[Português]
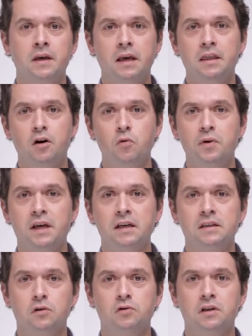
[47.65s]
e da
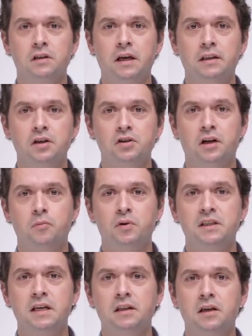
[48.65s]
comunicação dos atletas que
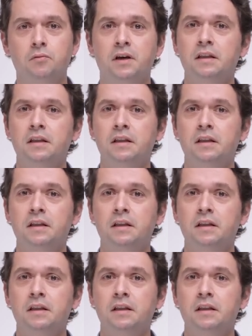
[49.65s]
representam